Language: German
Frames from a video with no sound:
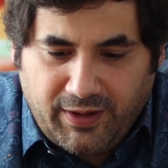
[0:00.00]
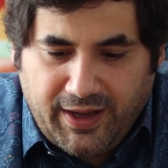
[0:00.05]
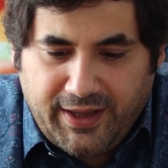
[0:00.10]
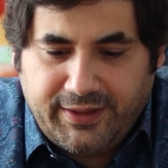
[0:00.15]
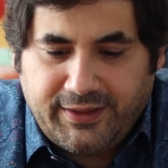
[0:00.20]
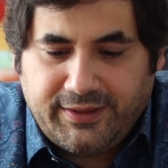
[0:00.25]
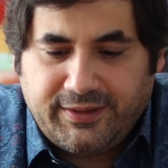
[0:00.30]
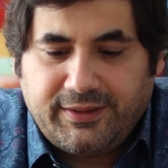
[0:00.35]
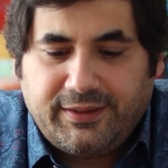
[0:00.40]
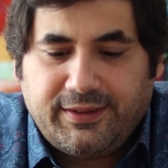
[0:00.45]

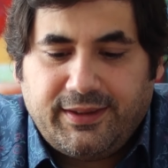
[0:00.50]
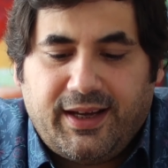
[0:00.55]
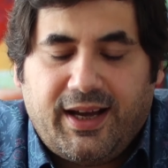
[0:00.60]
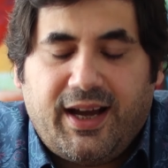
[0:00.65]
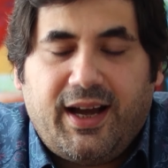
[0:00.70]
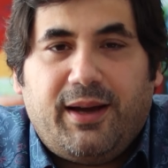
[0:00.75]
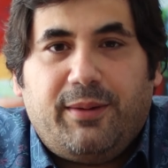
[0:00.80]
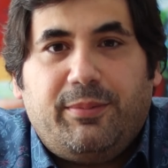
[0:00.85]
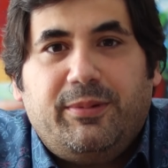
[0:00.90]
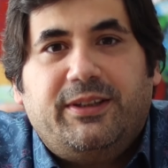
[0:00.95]
wann
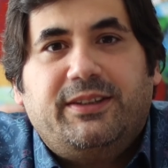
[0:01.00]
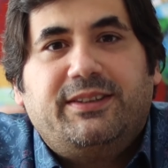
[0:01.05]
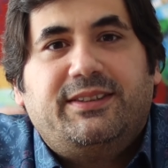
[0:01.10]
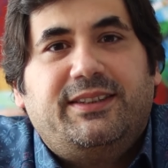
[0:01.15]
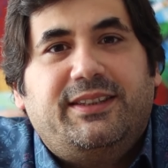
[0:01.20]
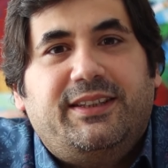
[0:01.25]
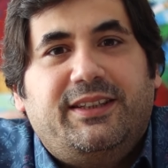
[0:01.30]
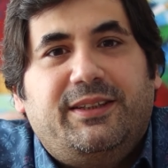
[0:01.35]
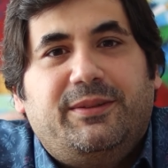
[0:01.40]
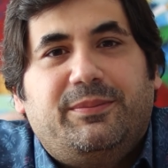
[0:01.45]
haben
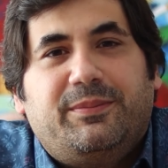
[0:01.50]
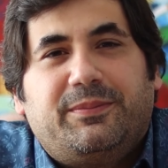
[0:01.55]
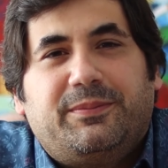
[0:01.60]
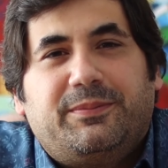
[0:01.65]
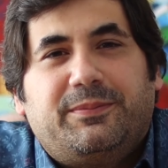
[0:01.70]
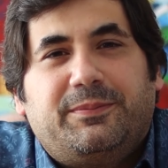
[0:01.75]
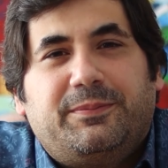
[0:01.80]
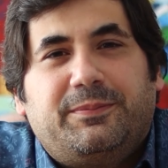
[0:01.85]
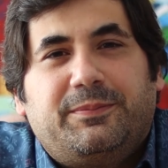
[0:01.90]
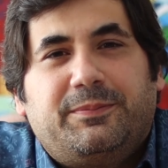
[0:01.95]
Sie
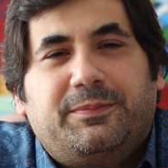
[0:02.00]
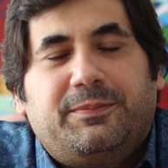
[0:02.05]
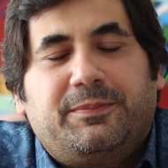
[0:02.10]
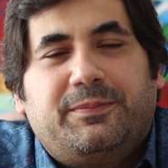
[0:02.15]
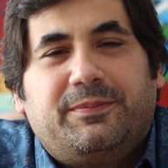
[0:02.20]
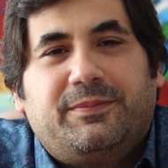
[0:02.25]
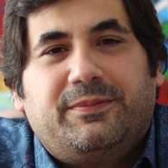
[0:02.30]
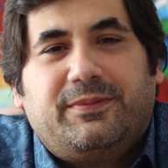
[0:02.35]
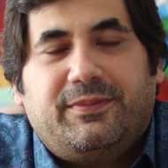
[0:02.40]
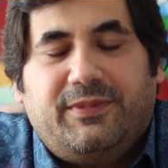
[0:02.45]

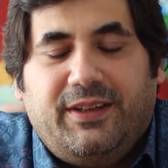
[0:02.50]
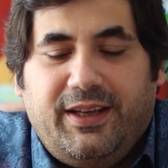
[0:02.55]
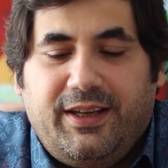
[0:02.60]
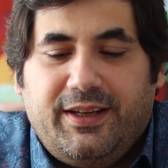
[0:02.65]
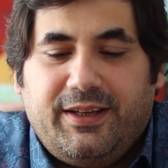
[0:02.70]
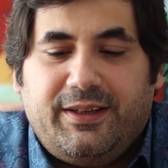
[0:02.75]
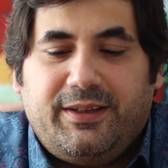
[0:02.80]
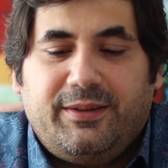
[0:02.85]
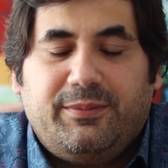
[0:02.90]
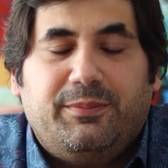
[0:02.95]

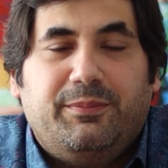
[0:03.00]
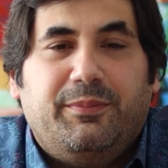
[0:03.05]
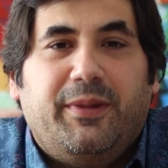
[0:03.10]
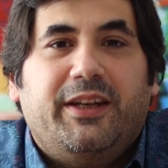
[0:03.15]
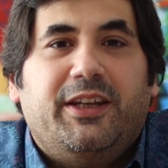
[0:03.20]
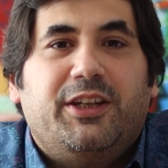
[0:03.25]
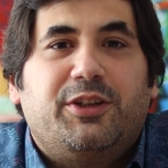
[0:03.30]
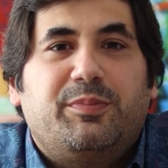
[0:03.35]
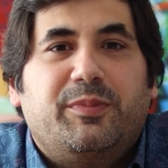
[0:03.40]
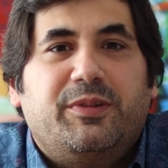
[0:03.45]
Ihr
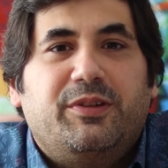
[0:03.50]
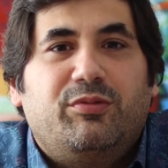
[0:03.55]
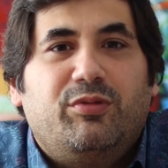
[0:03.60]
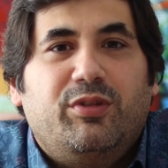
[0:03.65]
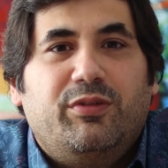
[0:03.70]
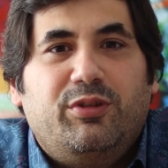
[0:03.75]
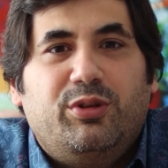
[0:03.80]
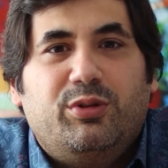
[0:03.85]
Management